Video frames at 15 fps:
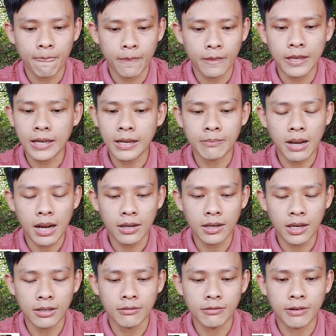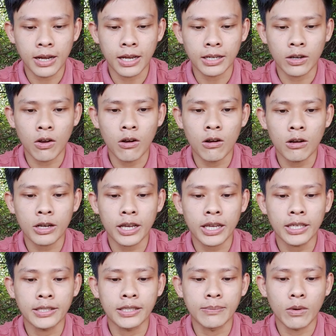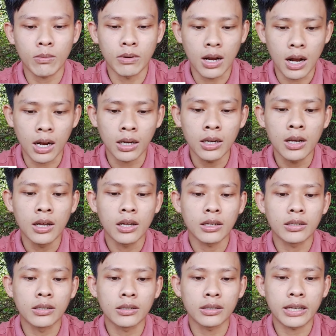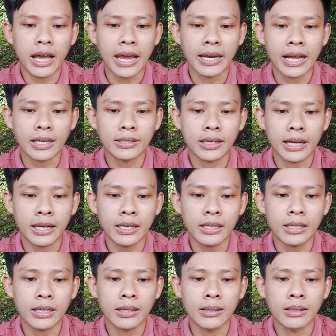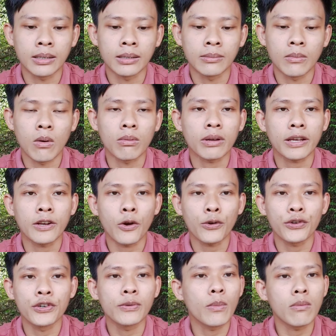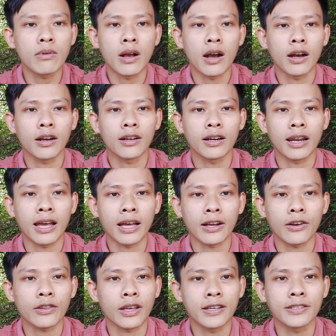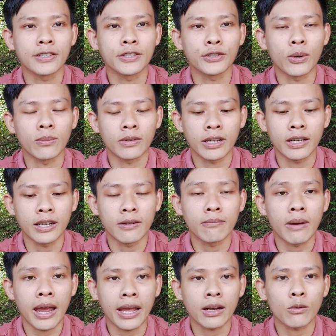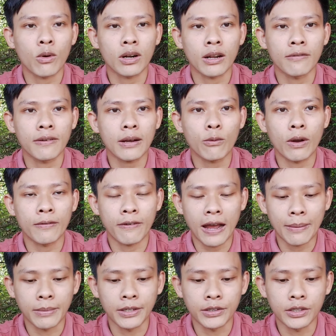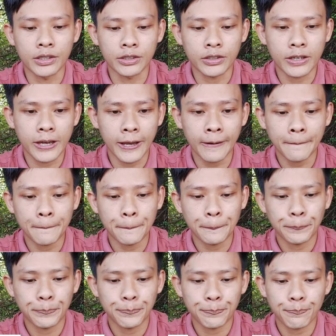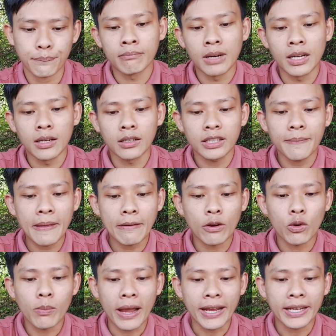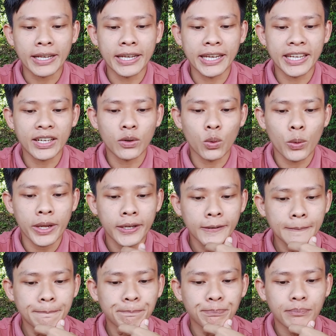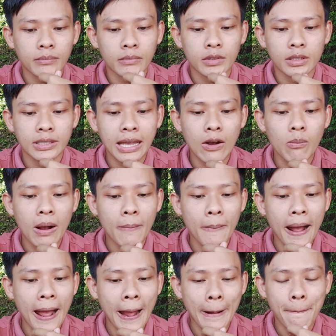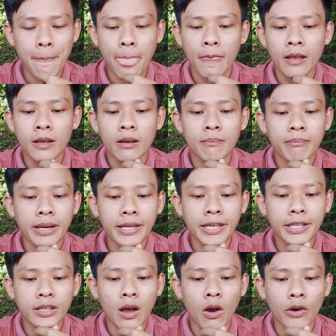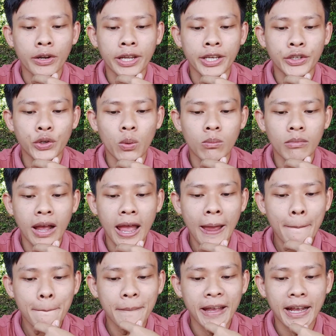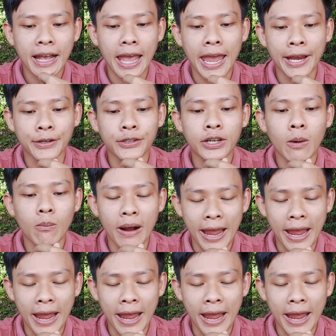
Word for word: chỉ cần bật lên và có cái sim 4G được cài đặt sẵn à, một cái gói cước 4G là có thể sử dụng để lên mạng hoặc là phát wifi bình thường thôi ha bình luận tiếp theo là của bạn Kiệt Nguyễn 633 Máy điện thoại này dùng app ngân hàng được không